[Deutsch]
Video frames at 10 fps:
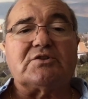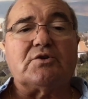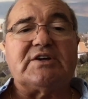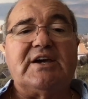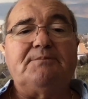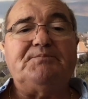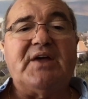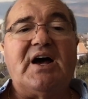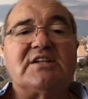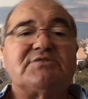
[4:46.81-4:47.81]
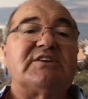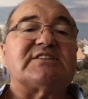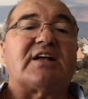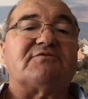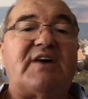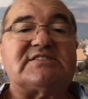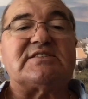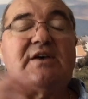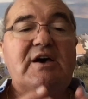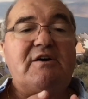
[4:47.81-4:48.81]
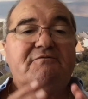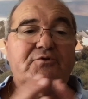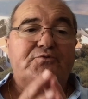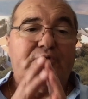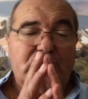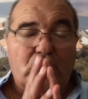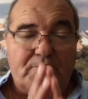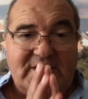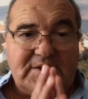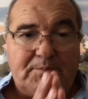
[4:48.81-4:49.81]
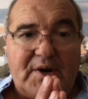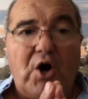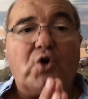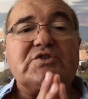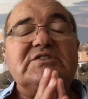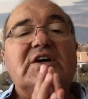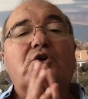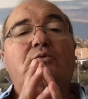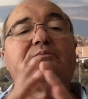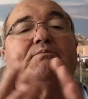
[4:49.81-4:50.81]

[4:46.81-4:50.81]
Okay? Ja, also wie gesagt, was für Dokumente braucht ihr, um